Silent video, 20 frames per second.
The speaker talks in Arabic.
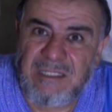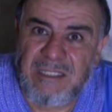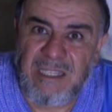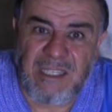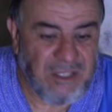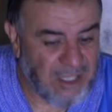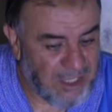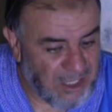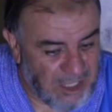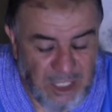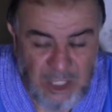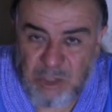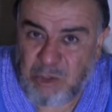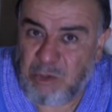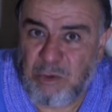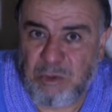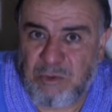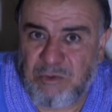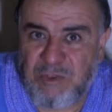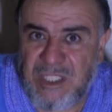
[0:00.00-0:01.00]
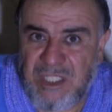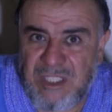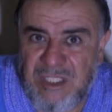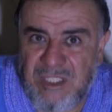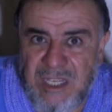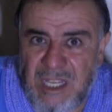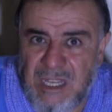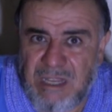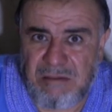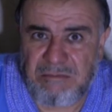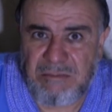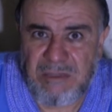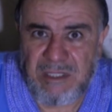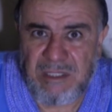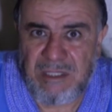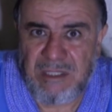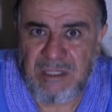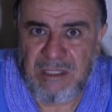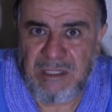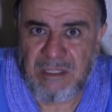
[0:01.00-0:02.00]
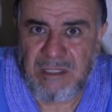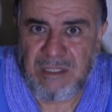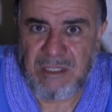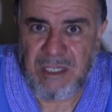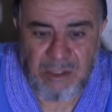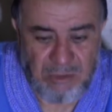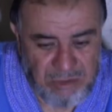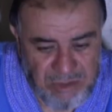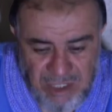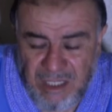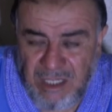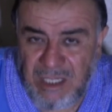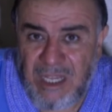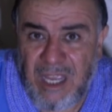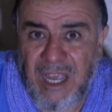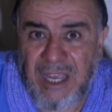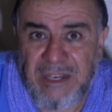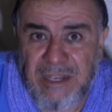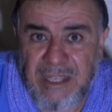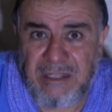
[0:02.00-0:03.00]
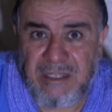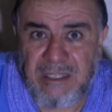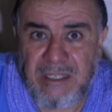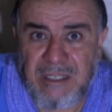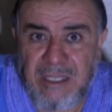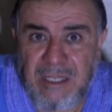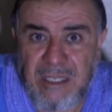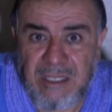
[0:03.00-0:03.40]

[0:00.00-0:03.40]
هذا لا يجوز في الإسلام أن يصلى عليه